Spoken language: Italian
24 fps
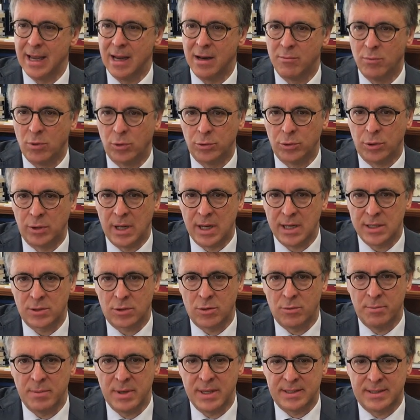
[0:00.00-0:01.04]
il mondo delle
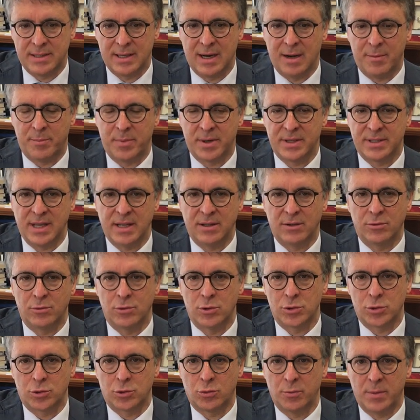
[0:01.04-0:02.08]
scommesse rappresenta
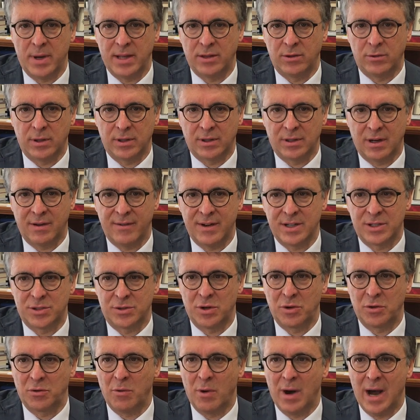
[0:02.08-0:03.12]
uno strumento
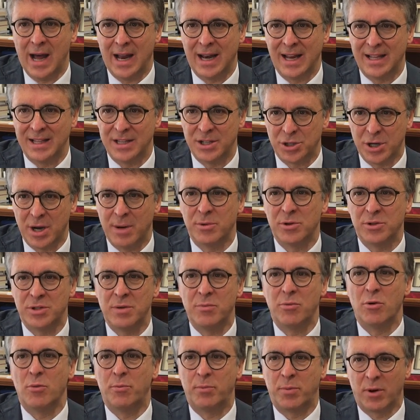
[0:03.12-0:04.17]
attraverso il quale diciamo,
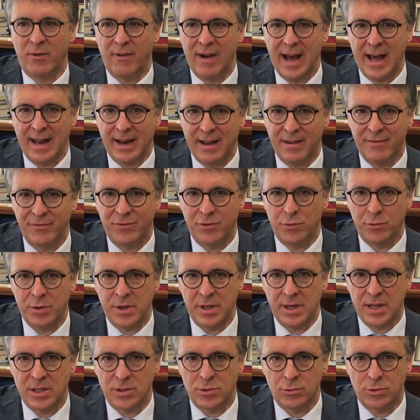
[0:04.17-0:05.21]
si può provare a
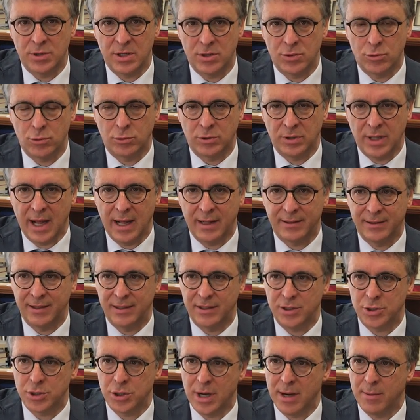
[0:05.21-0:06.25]
influire sui
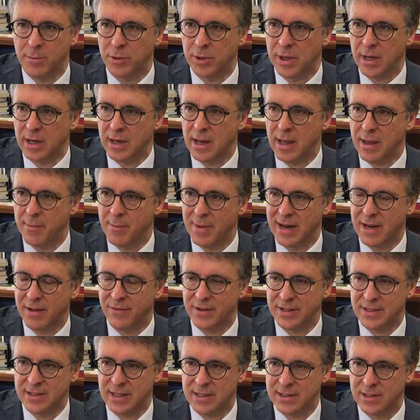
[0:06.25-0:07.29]
risultati diciamo, delle
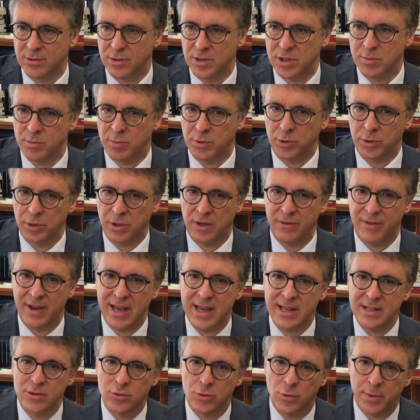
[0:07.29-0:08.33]
manifestazioni sportive
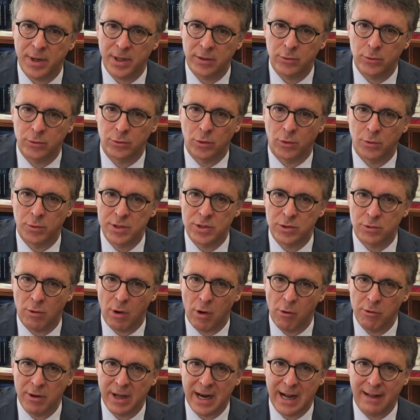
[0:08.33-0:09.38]
e soprattutto questo
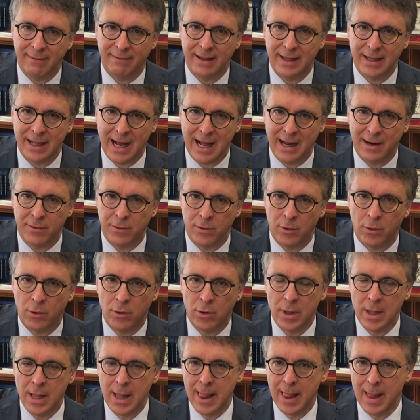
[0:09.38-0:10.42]
ha un grande
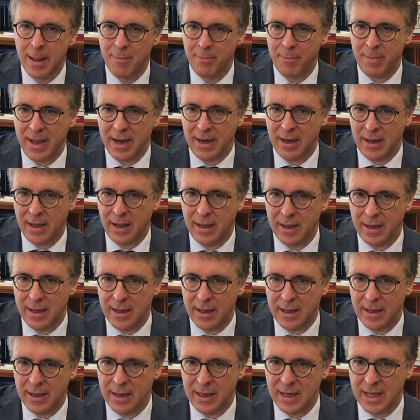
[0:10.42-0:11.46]
danno per
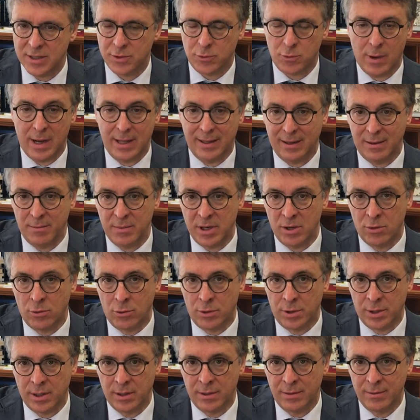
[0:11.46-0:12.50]
le squadre
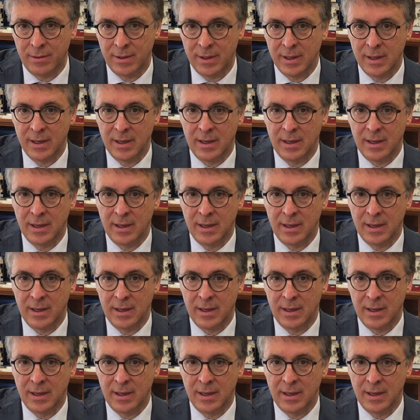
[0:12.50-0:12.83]
minori.